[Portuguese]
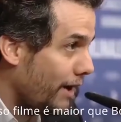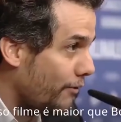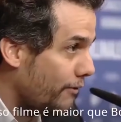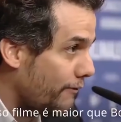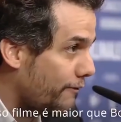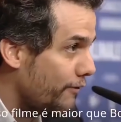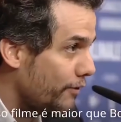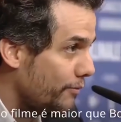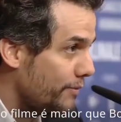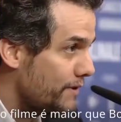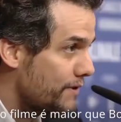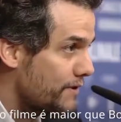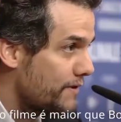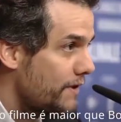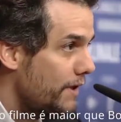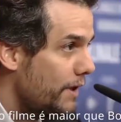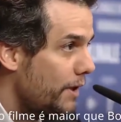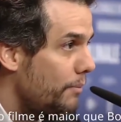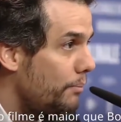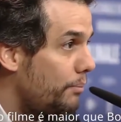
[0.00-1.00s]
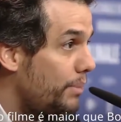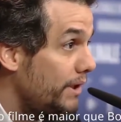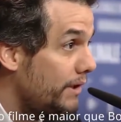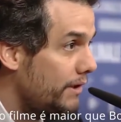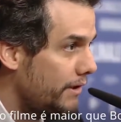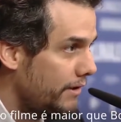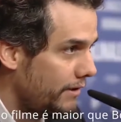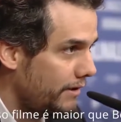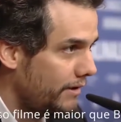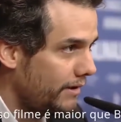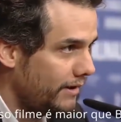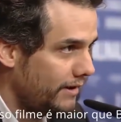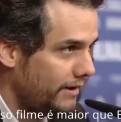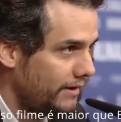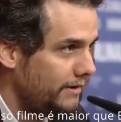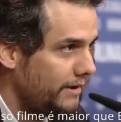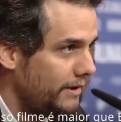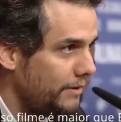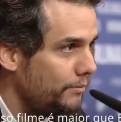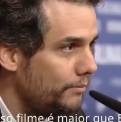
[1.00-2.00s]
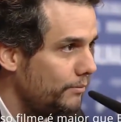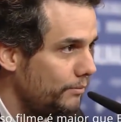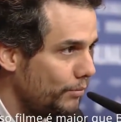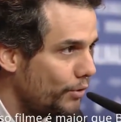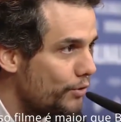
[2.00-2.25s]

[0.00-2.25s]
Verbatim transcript: aqui e com ele eu vou ler um pedaço da